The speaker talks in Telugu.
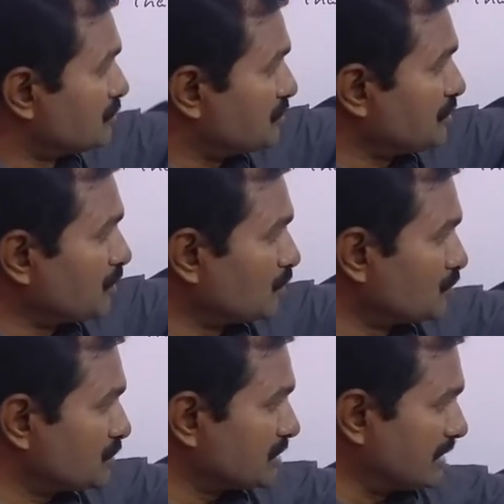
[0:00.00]
జీరో
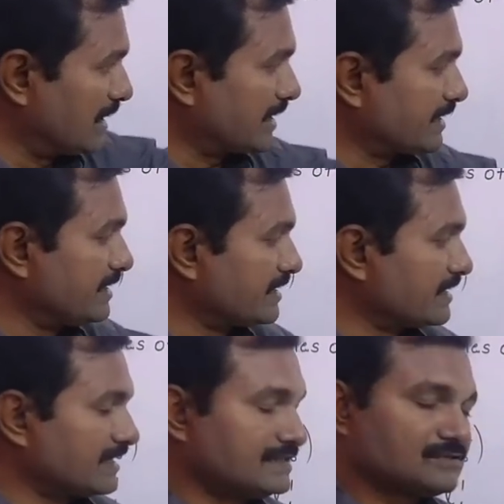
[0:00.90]
నుంచి ఇలా రీడింగ్
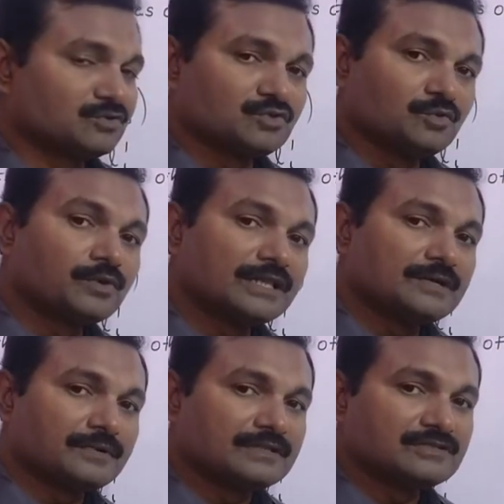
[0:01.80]
ఇంక్రీజ్ అవుతూ
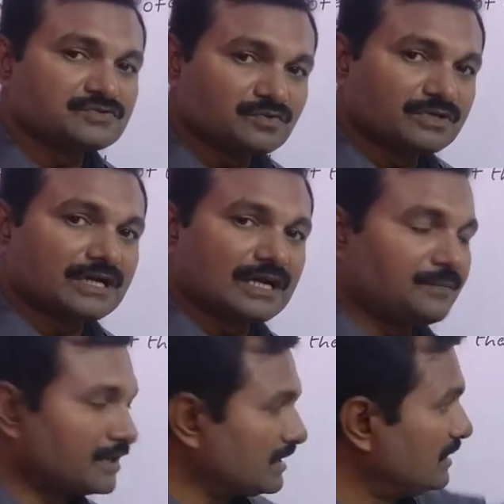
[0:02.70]
ఉన్నదే మనం తీసుకుంటాం
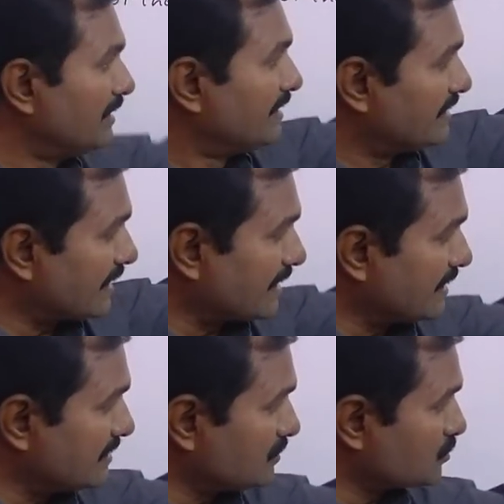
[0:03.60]
కాబట్టి
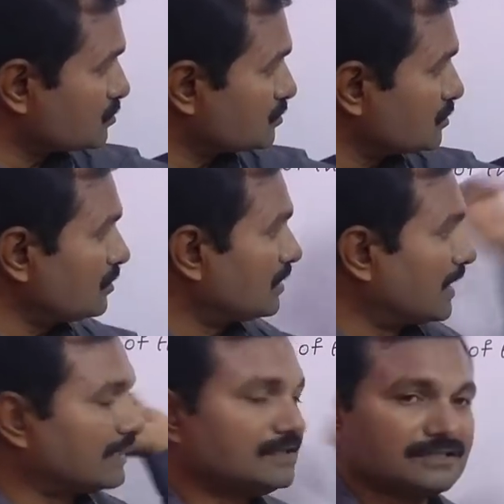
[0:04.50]
ఎక్కడైతే వస్తుందో
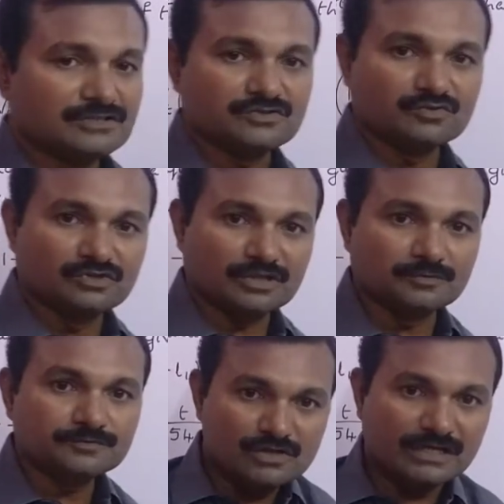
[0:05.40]
అది తీసుకుంటాం
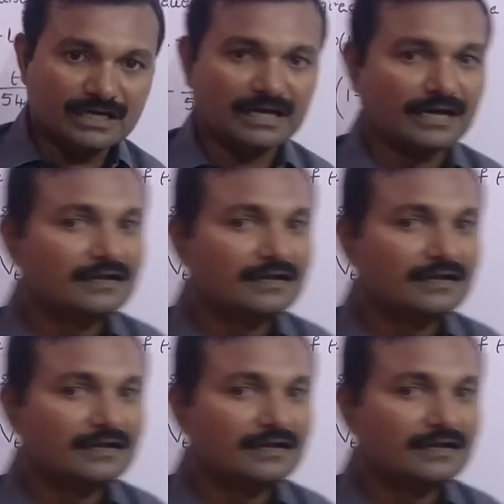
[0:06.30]
సో ఇక్కడ